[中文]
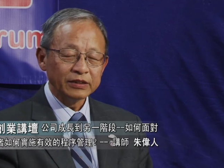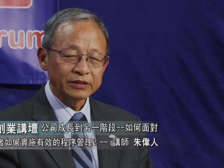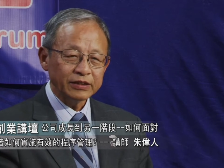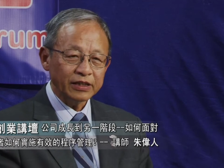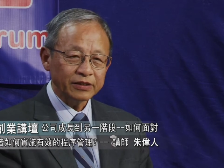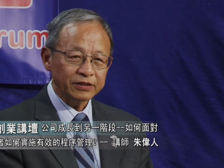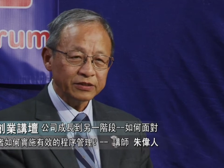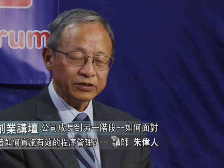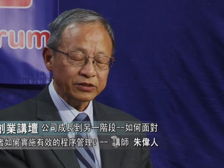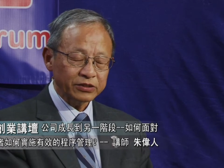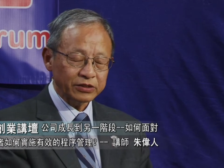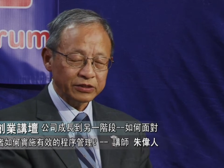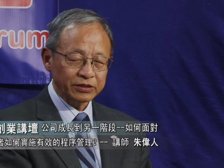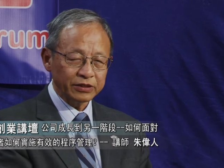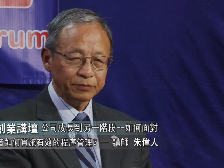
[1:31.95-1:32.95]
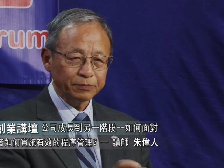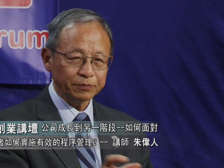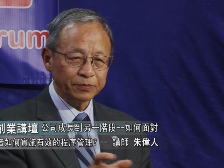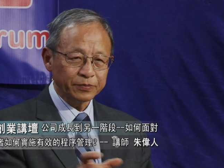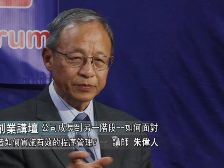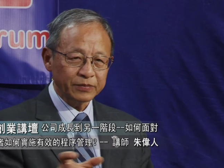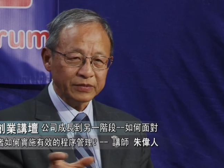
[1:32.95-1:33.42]
但是已经
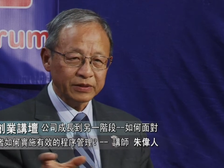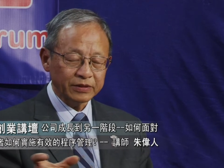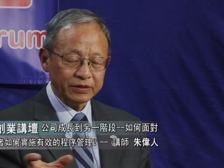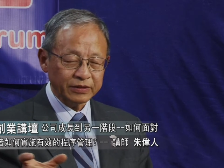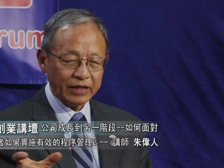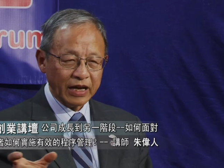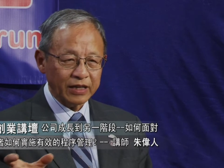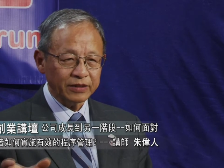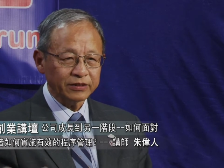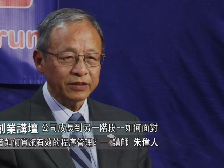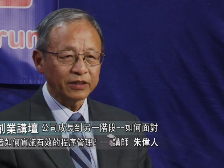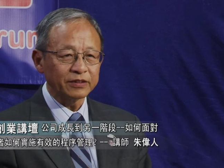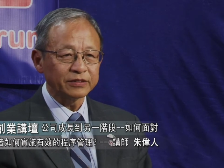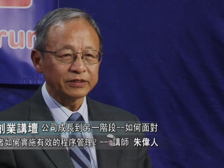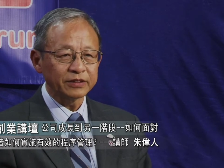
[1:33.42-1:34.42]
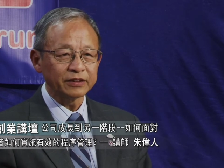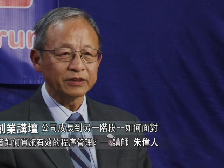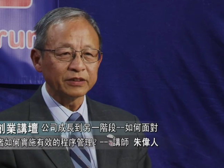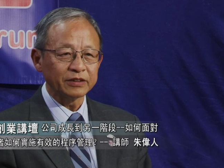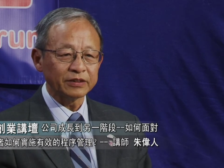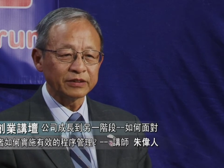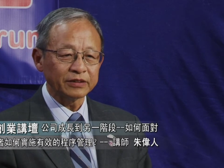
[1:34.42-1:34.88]
达到这
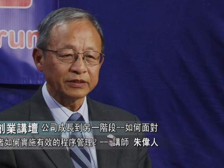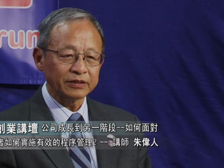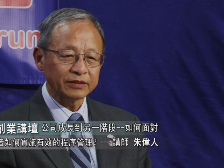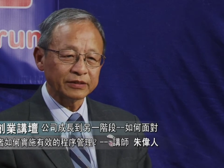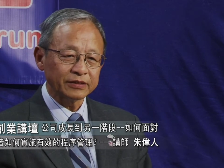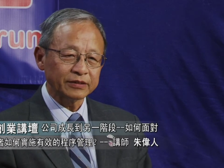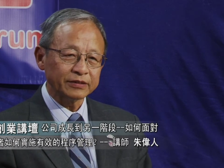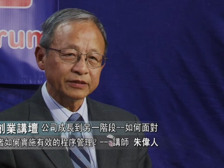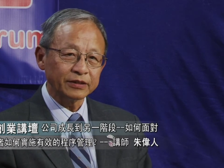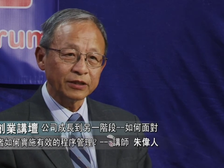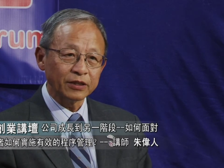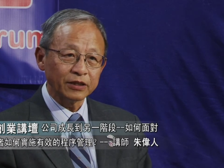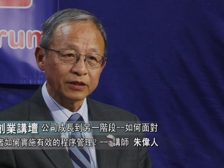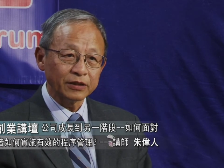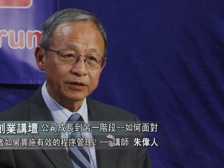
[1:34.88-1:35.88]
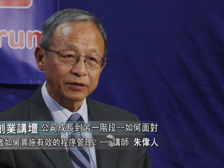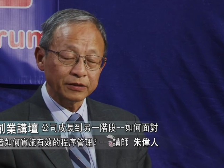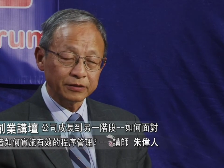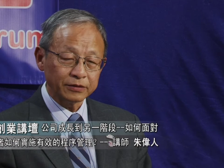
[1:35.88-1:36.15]
个这个